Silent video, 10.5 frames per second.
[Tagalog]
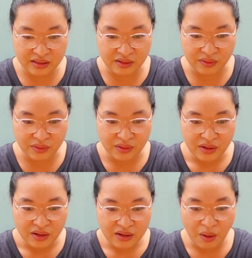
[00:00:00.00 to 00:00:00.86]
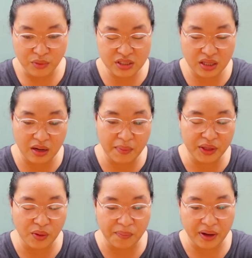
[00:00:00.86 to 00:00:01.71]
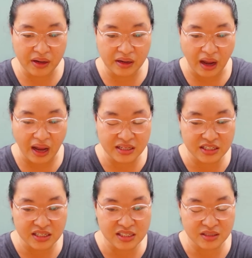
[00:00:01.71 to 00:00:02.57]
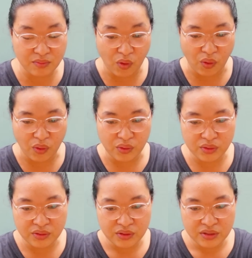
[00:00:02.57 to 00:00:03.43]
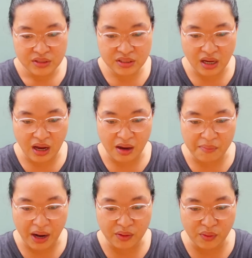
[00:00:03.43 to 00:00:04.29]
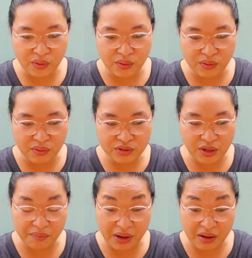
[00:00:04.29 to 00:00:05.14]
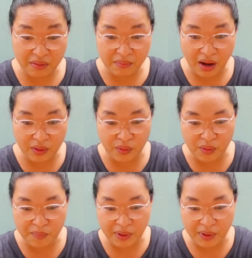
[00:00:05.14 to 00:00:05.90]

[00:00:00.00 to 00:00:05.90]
Oo. Kamusta naman yung pag adjust mo sa bagong, syempre, bagong